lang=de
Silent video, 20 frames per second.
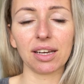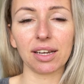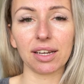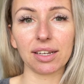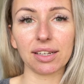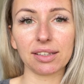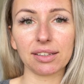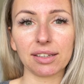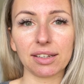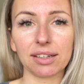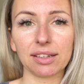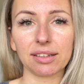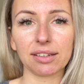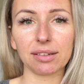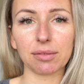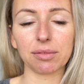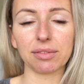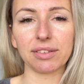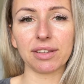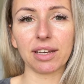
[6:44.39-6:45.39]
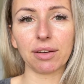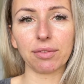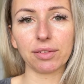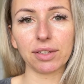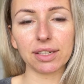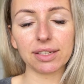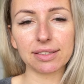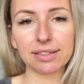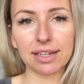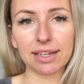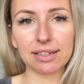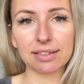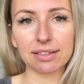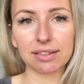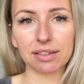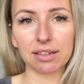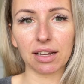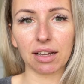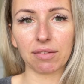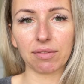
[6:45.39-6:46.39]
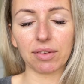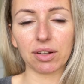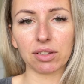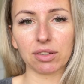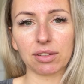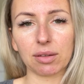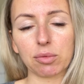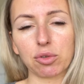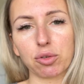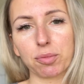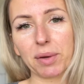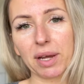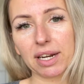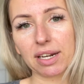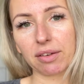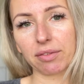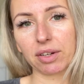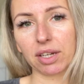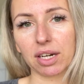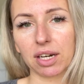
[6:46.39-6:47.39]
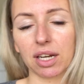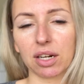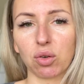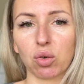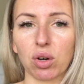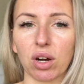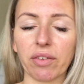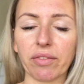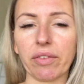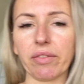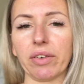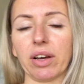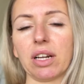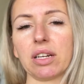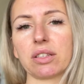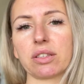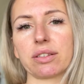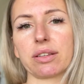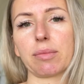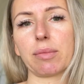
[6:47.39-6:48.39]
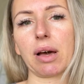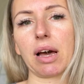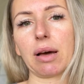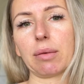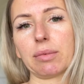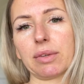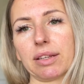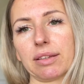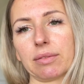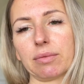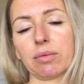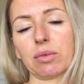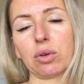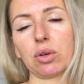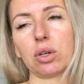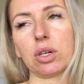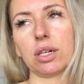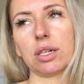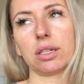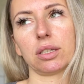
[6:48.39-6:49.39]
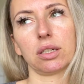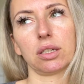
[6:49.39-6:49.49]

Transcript: richtig deftiges essen kann, weil sonst habe ich später wieder keinen Hunger, wenn wir alle zusammen Abend essen wollen.